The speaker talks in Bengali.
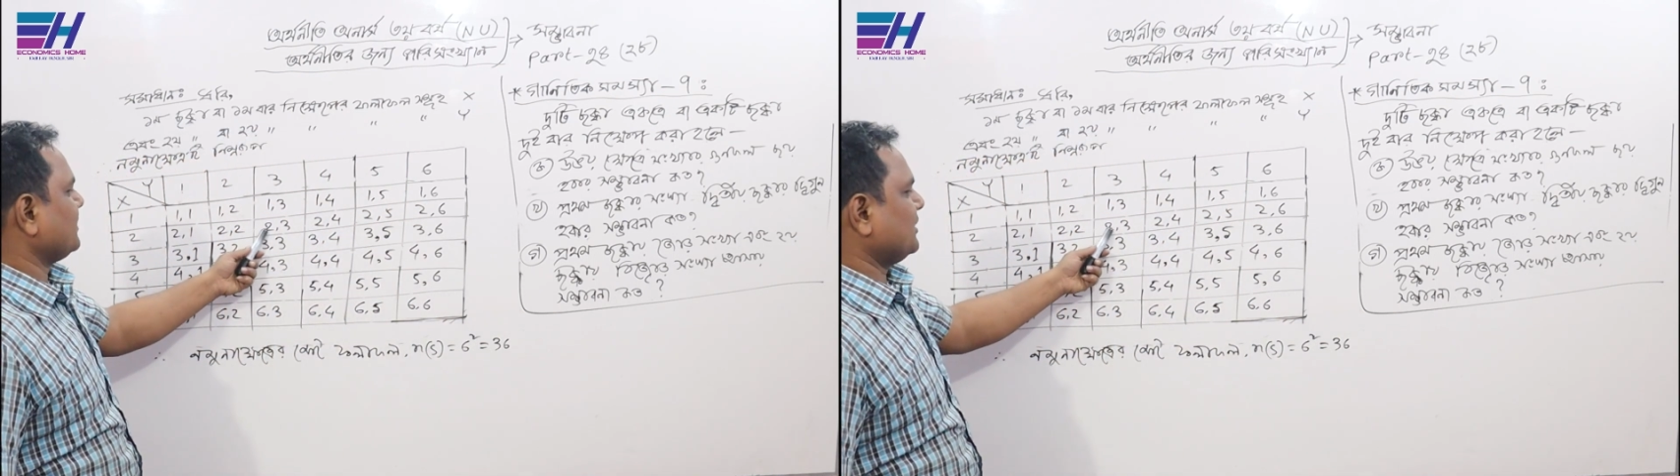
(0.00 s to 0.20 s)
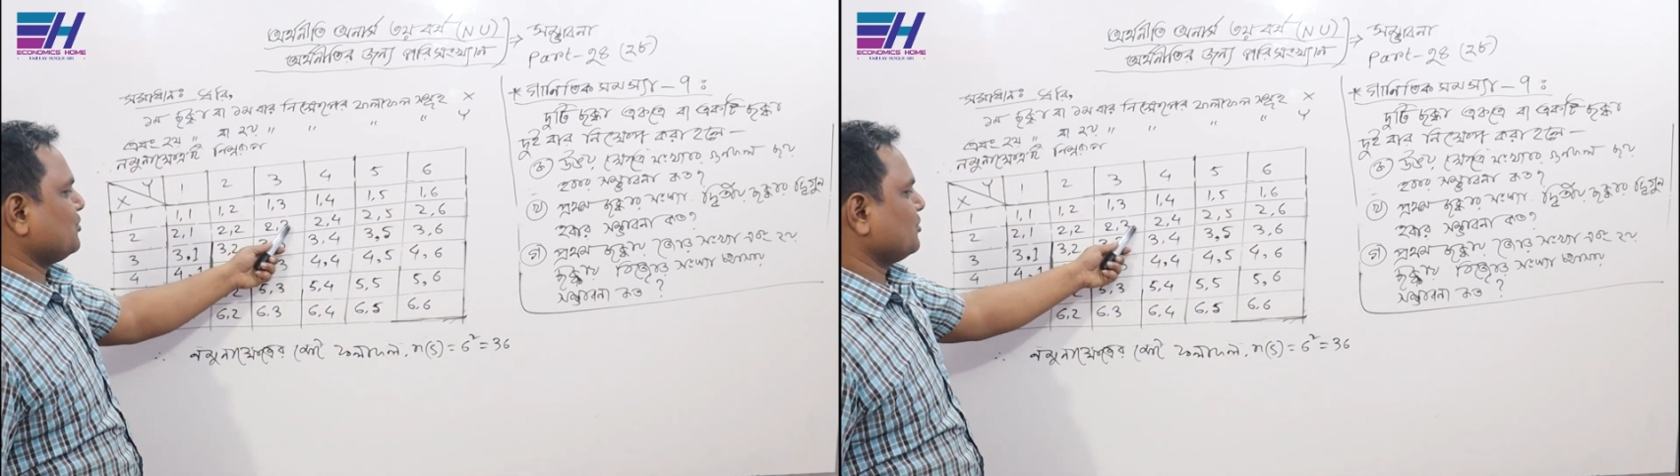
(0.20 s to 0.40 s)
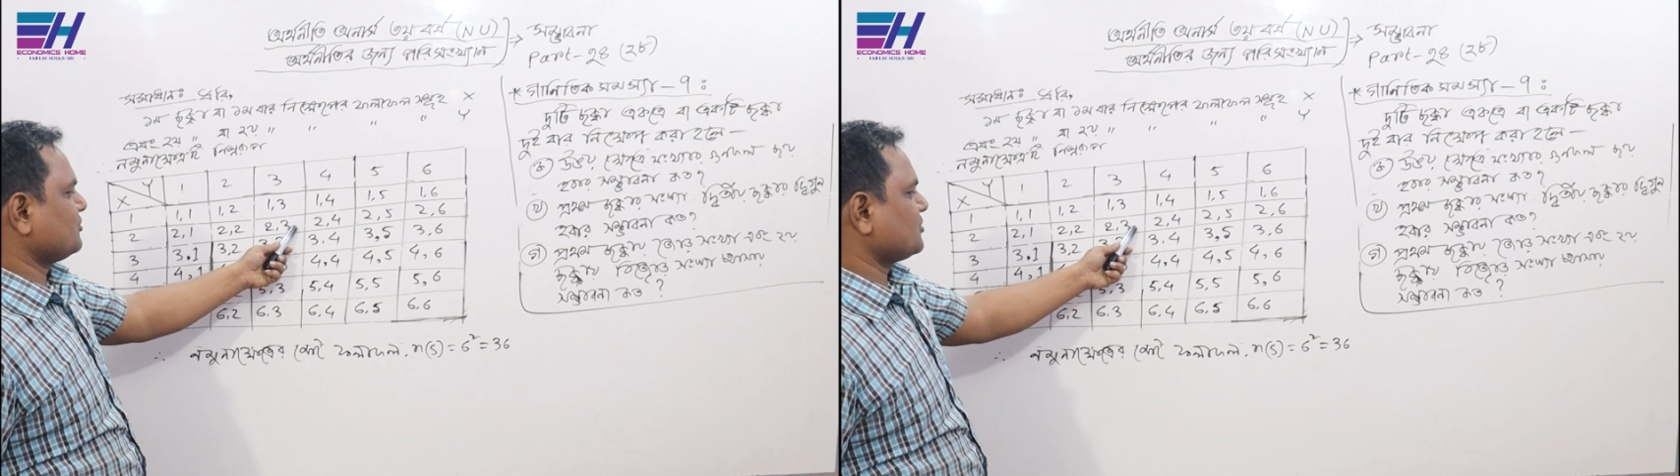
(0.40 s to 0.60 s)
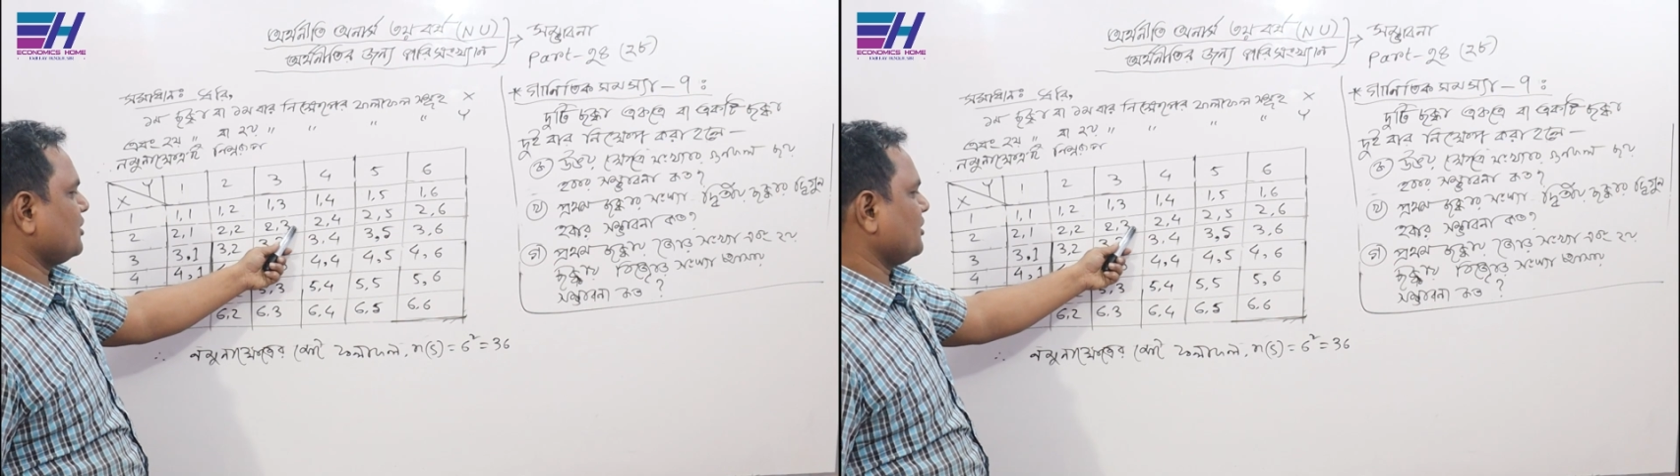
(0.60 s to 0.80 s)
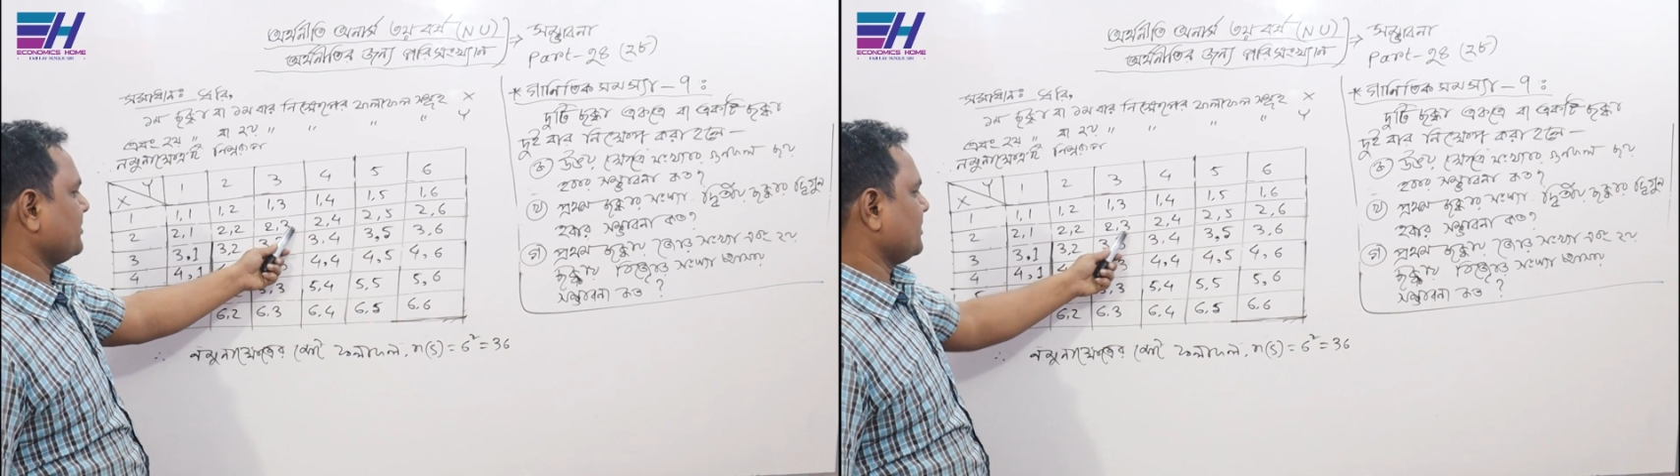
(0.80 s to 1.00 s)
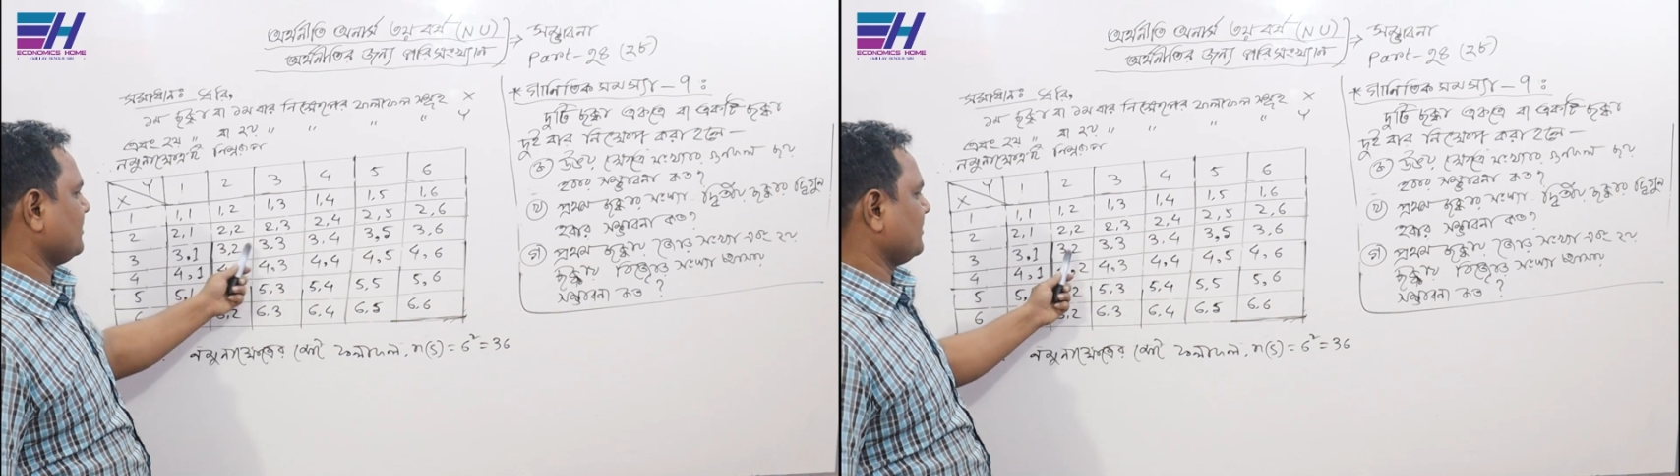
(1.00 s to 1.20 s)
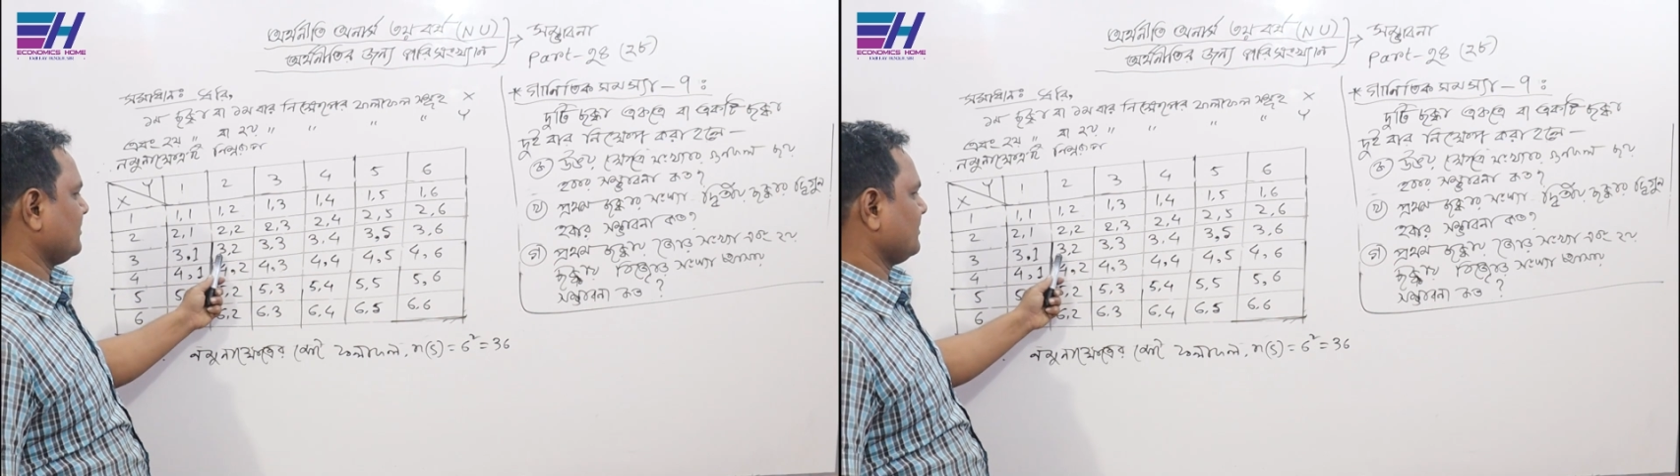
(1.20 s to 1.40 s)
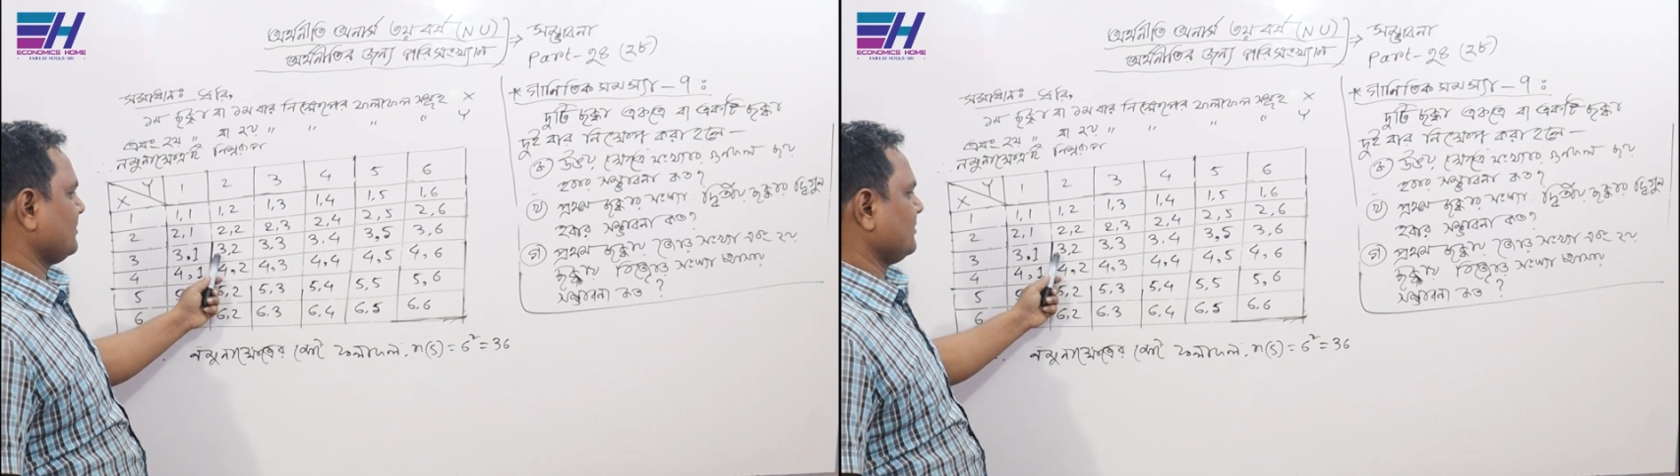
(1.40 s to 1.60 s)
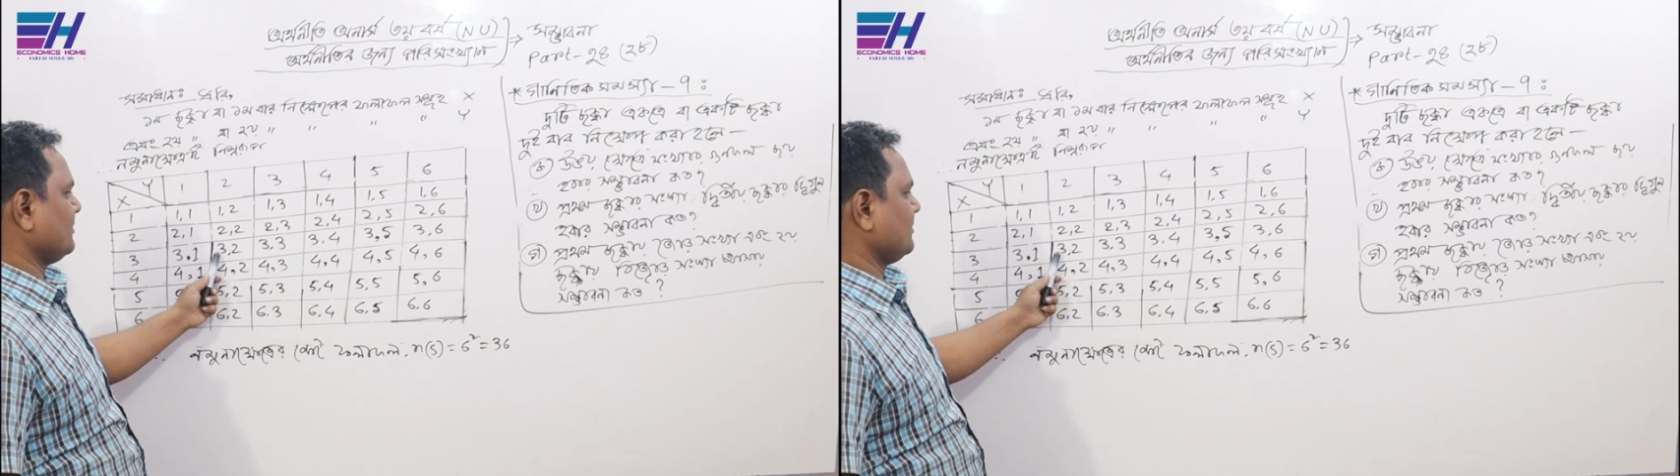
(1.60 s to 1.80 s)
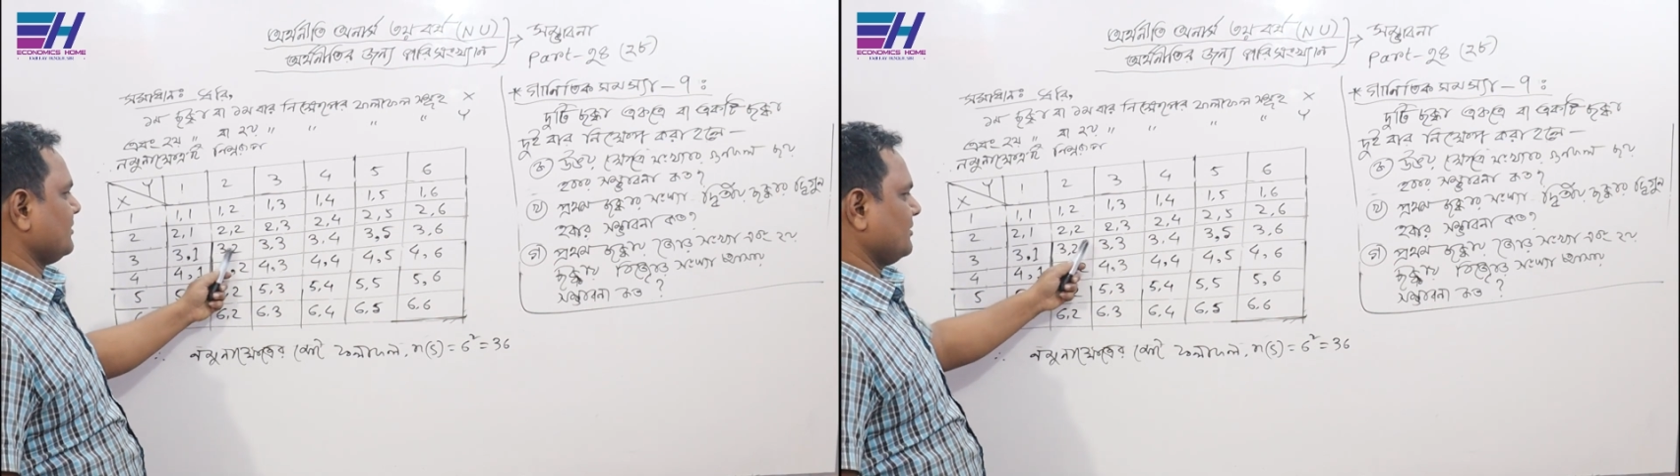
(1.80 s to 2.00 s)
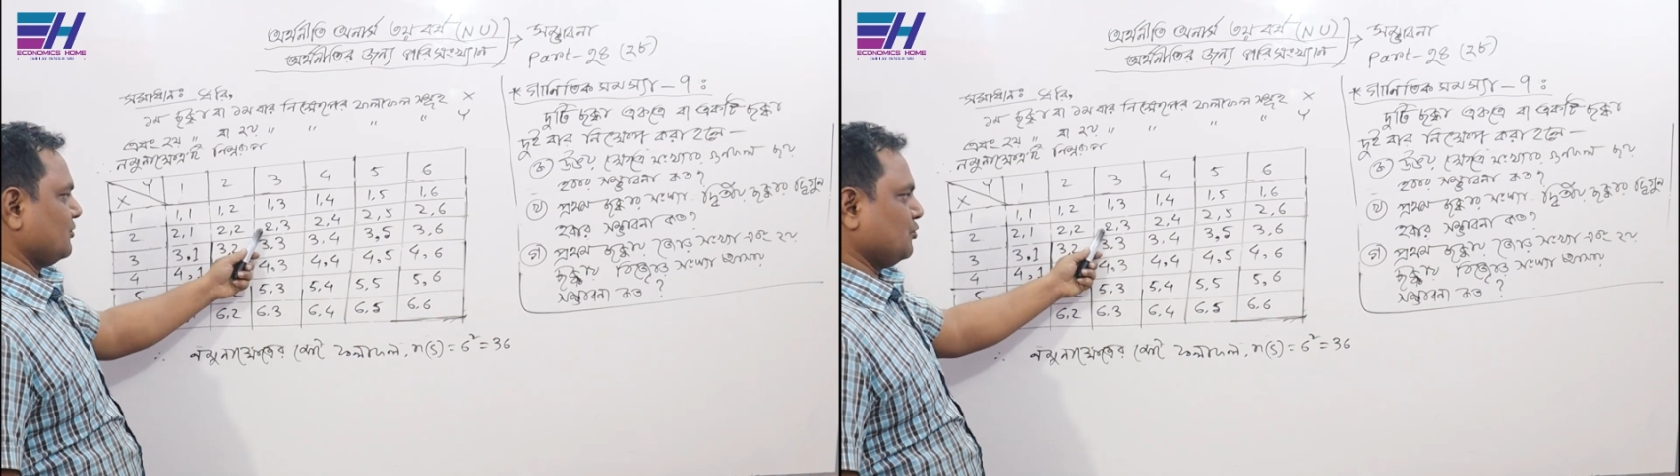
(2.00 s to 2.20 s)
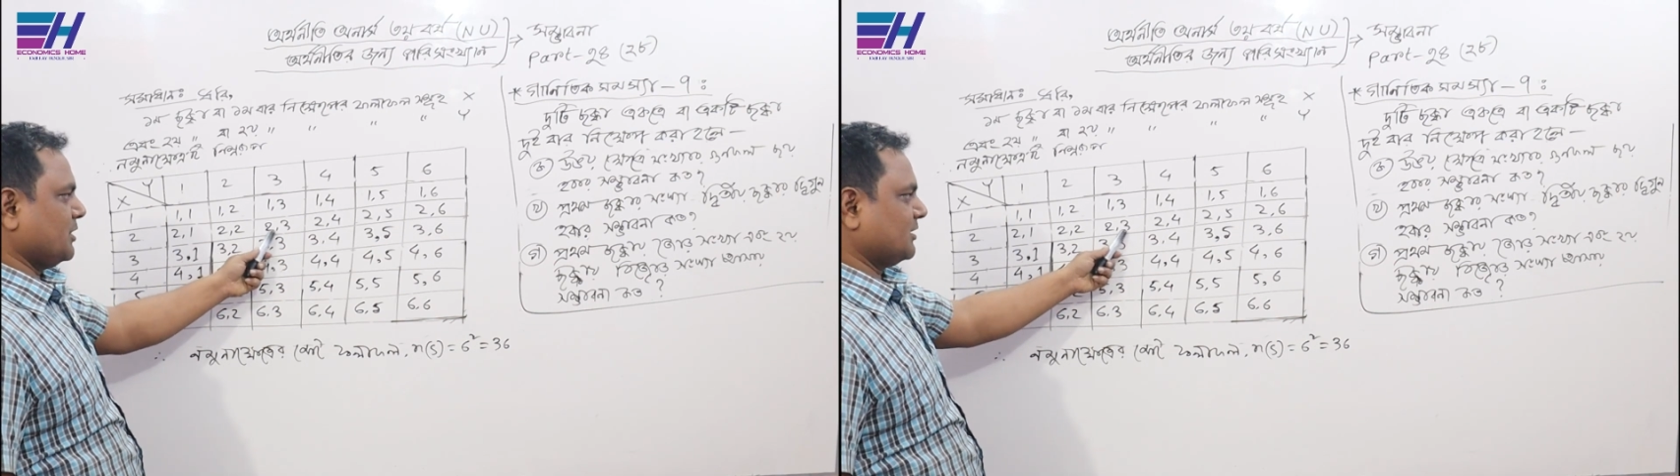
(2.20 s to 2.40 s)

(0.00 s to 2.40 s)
তিন দু কোনো ছয় হবে দুই